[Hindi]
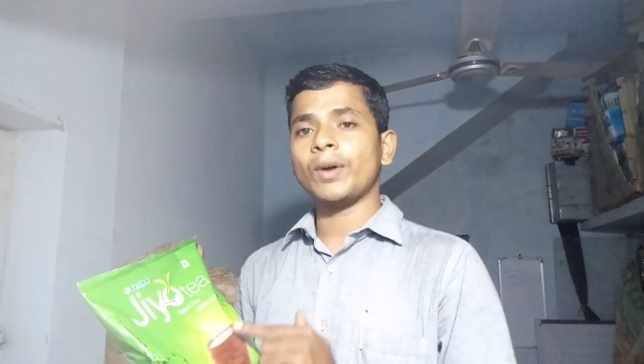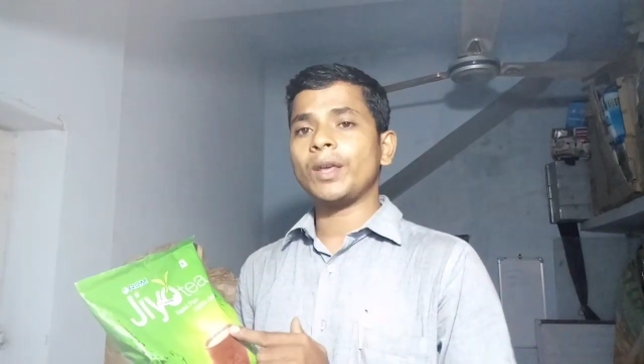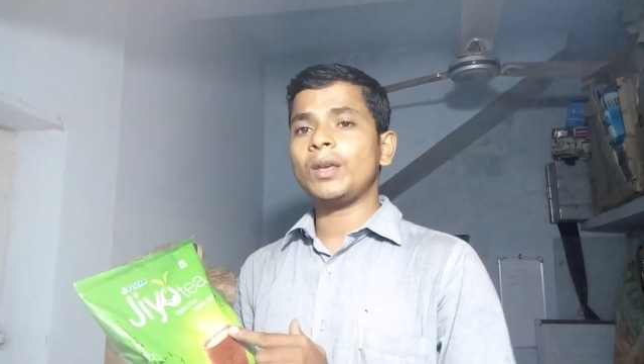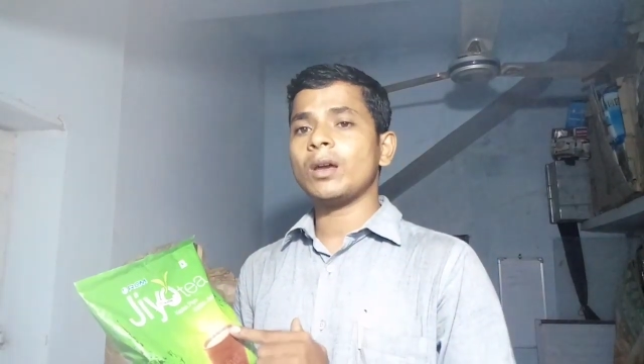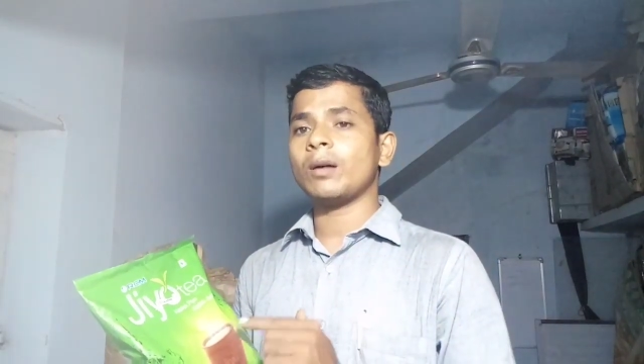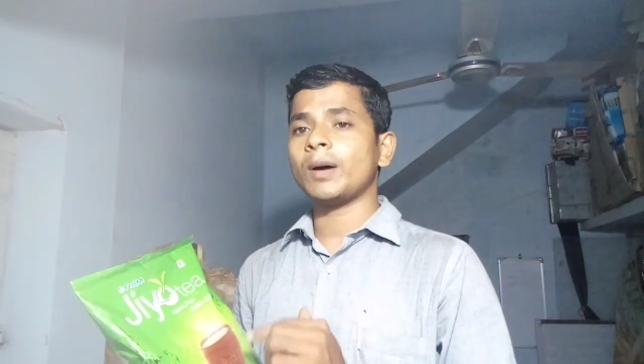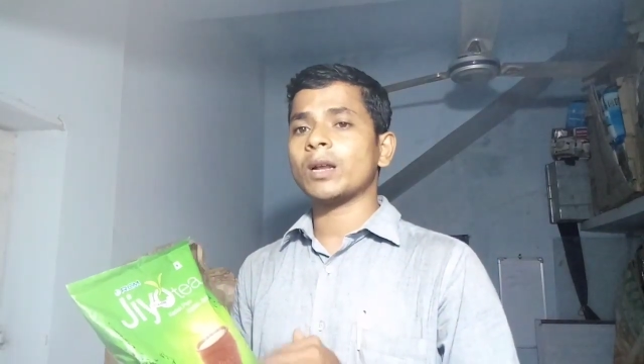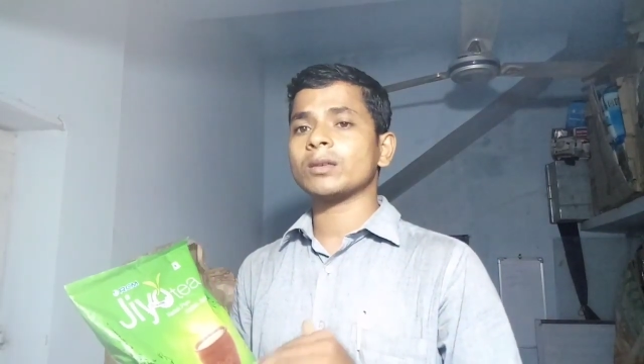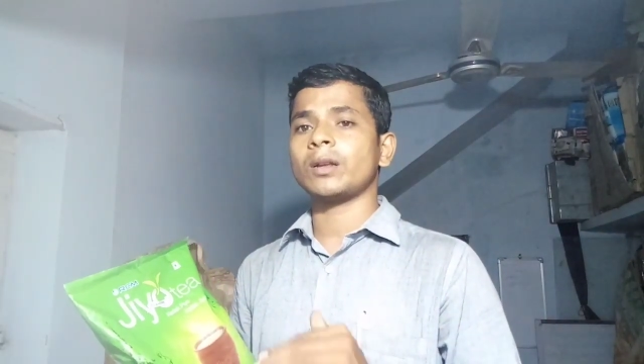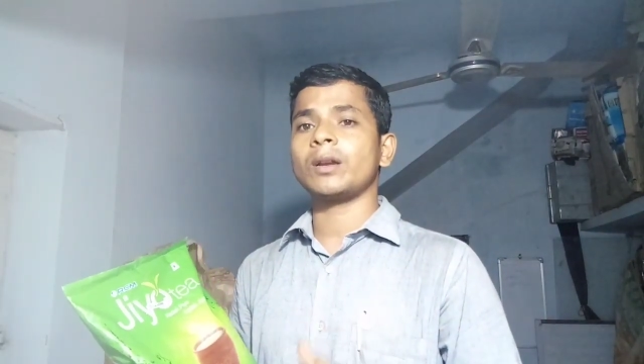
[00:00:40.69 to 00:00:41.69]
पर यह
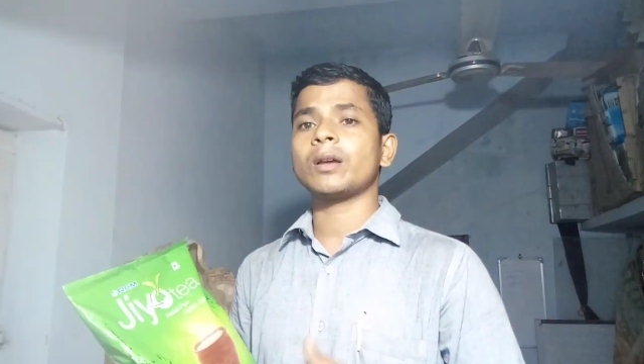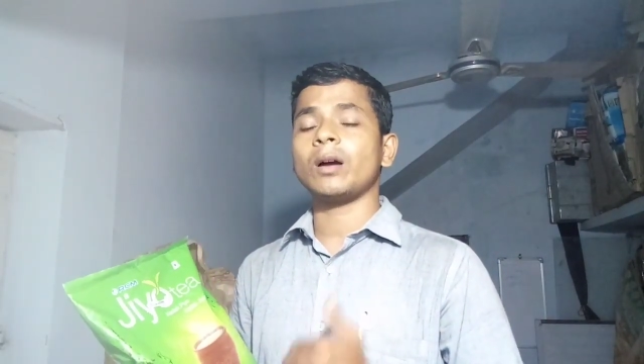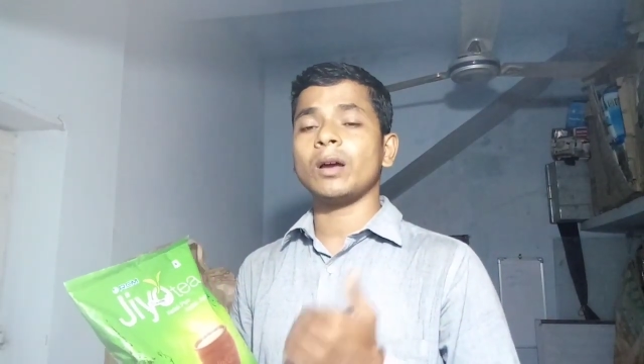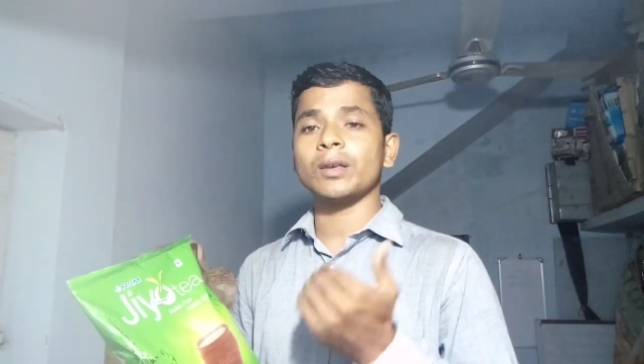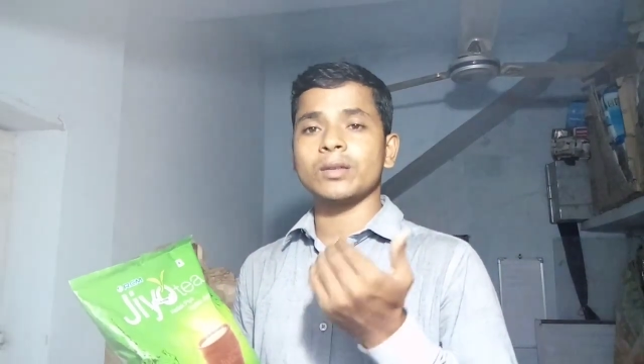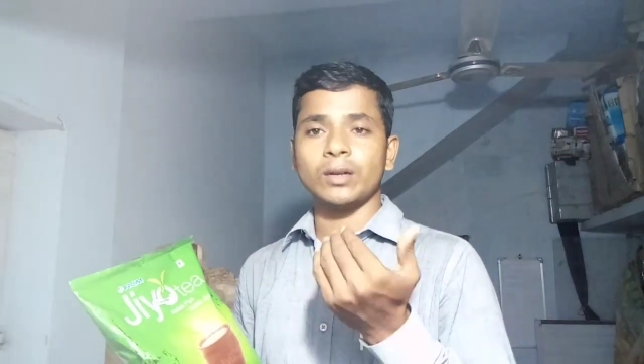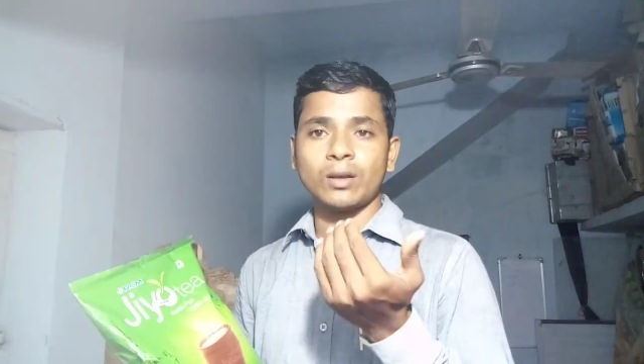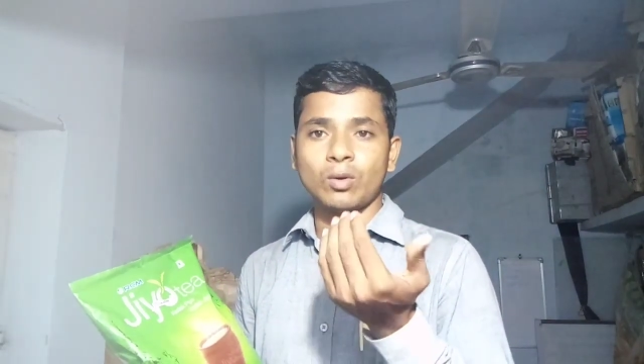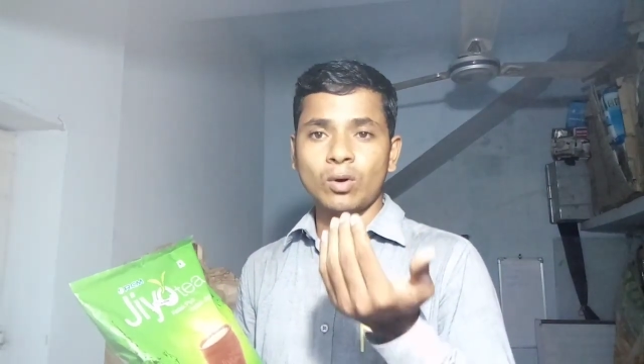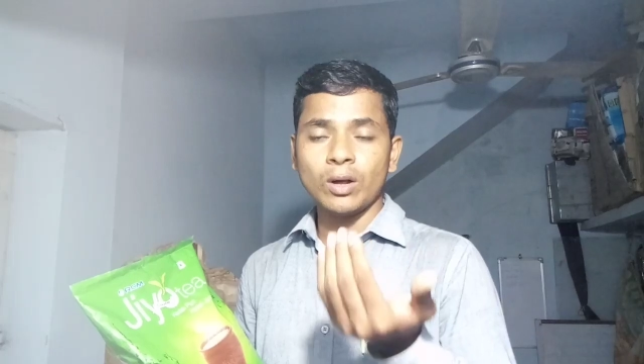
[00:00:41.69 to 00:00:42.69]
हमारा शरीर का
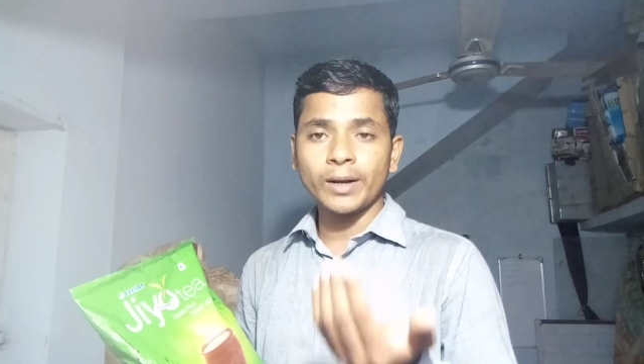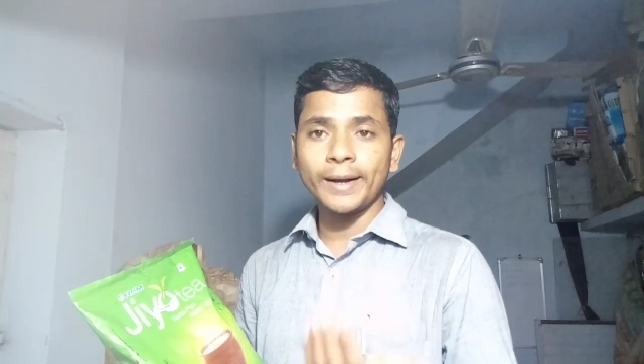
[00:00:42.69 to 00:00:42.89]
एसिड को